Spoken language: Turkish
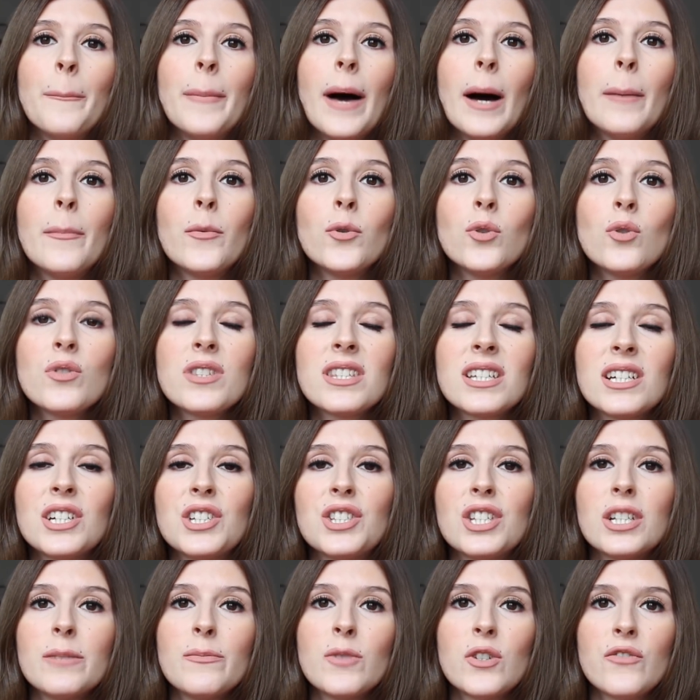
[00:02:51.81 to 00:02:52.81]
Ben bunun
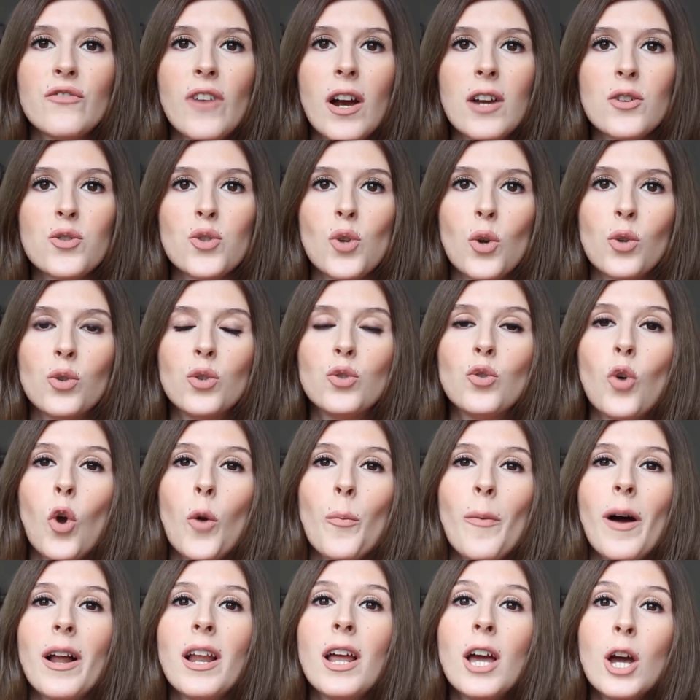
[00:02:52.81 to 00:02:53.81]
sıkıştırılmış versiyonunu
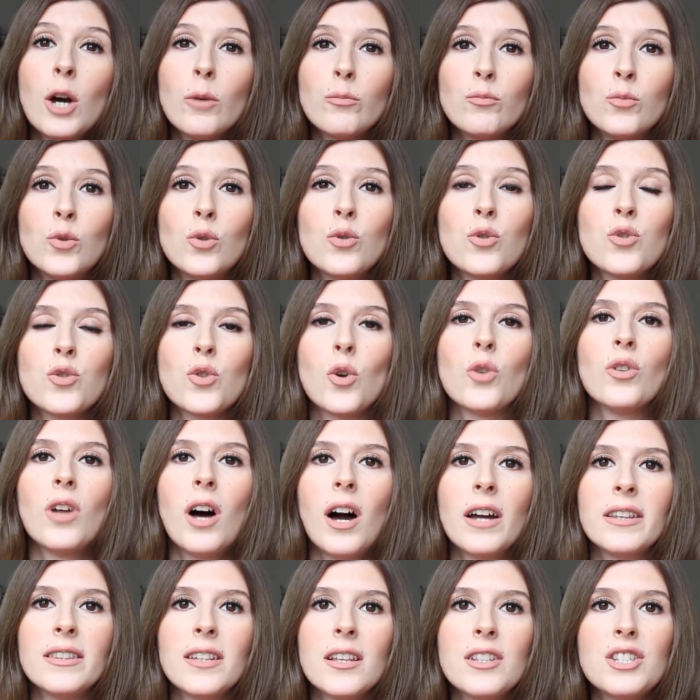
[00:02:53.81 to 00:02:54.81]
normal Moonstone
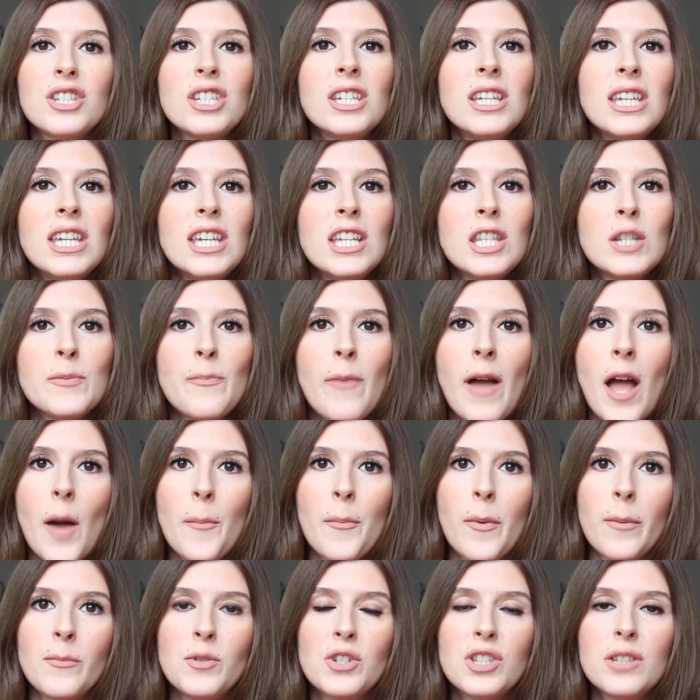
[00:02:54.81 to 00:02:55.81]
aydınlatıcıyı hiç
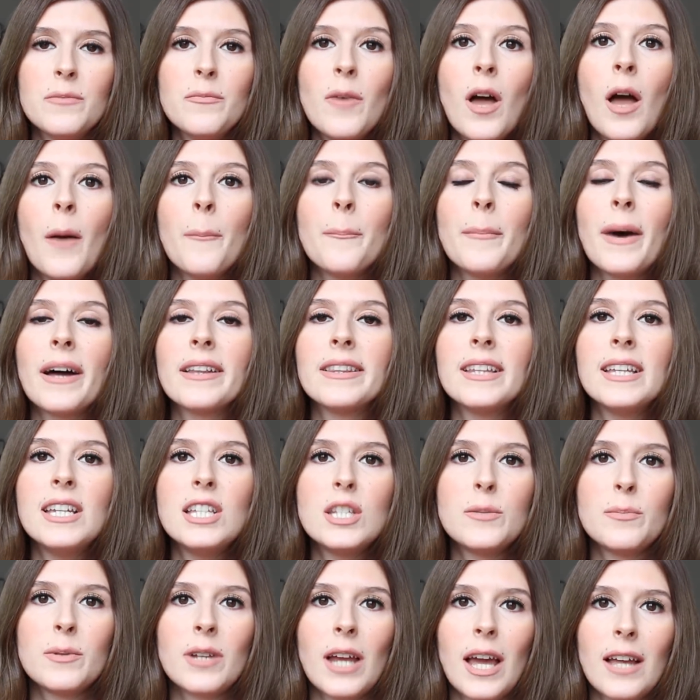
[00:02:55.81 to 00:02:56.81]
beğenmemiştim. Bende
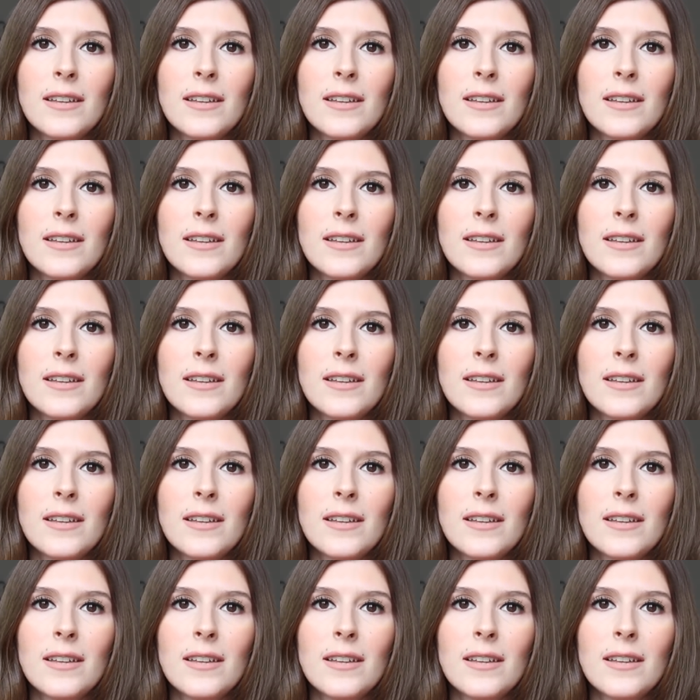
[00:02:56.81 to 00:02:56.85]
hiçbir